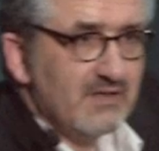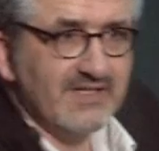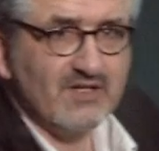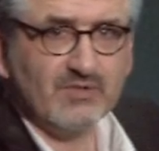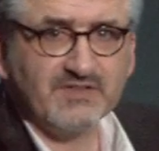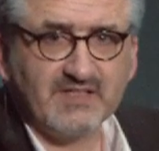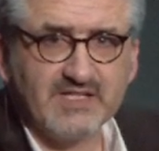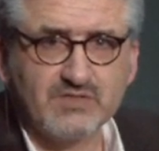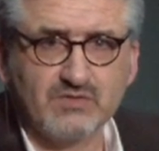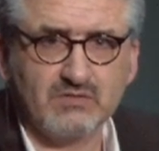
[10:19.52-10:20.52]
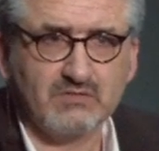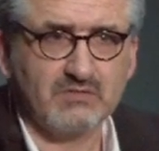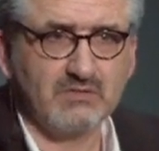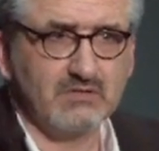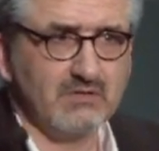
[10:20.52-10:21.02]
Des commentaires là-dessus
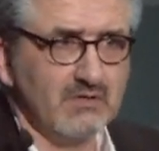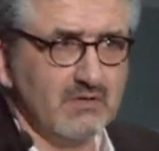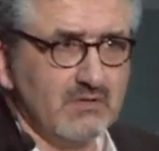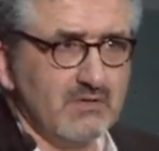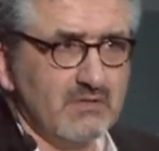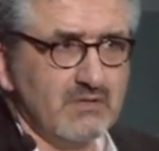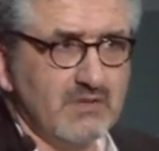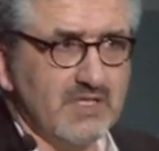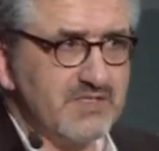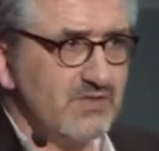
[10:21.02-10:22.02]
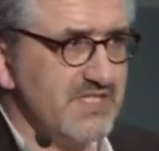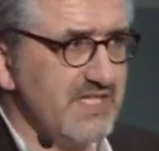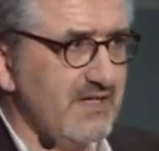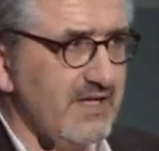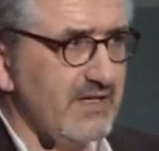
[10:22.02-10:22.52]
Est-ce que c'est
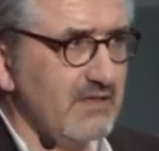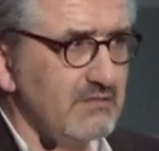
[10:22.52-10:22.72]
clair